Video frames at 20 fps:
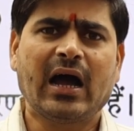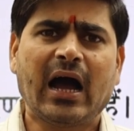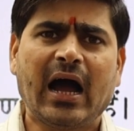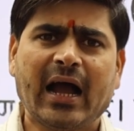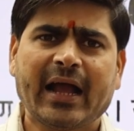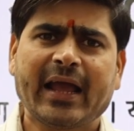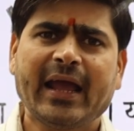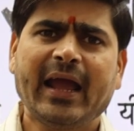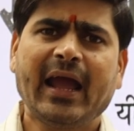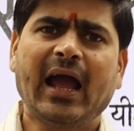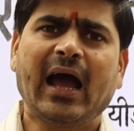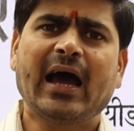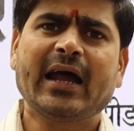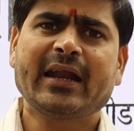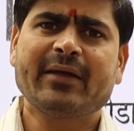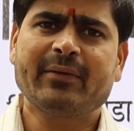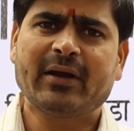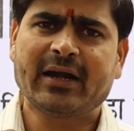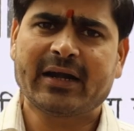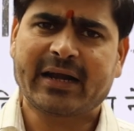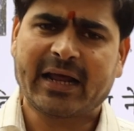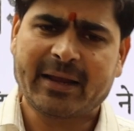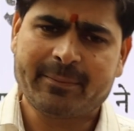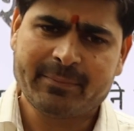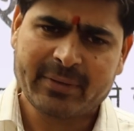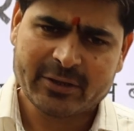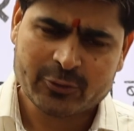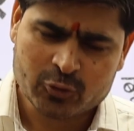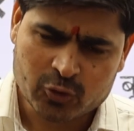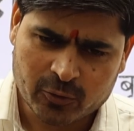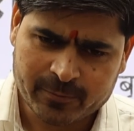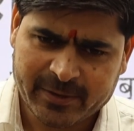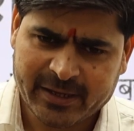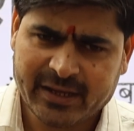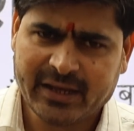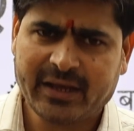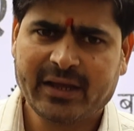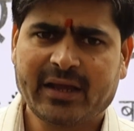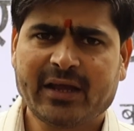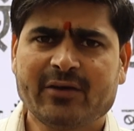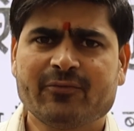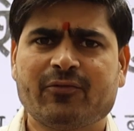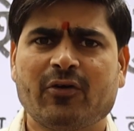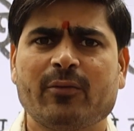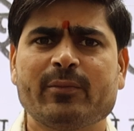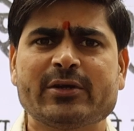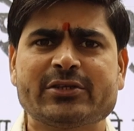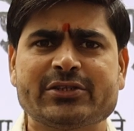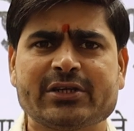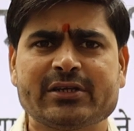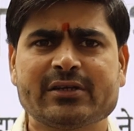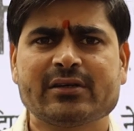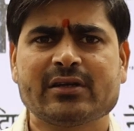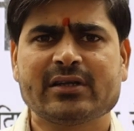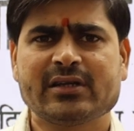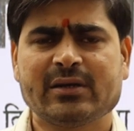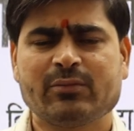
आगे आने वाले टाइम में जो भी इंफॉर्मेशन